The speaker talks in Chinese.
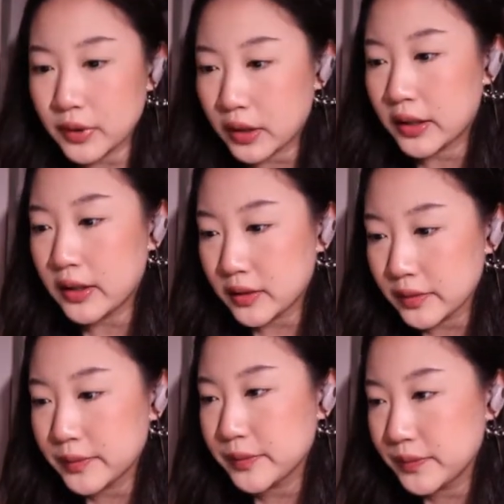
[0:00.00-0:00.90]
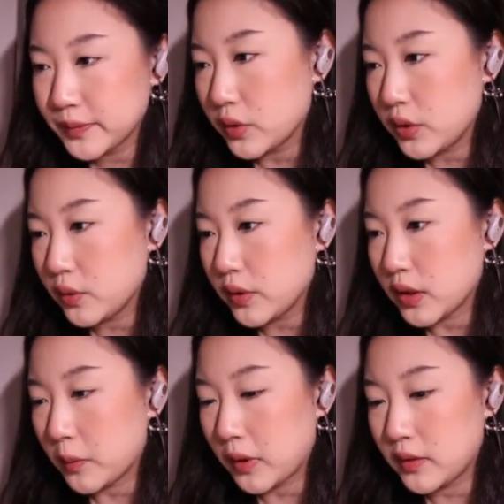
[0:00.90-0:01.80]
可以修一
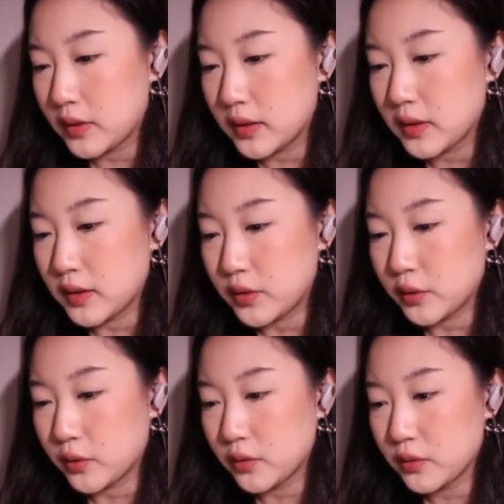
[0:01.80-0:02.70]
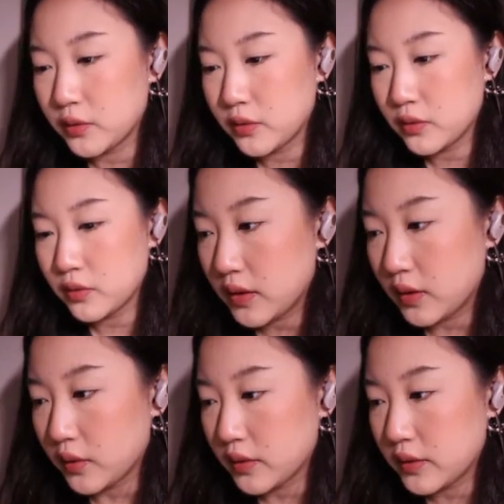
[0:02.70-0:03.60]
下吧，你自己修。哦，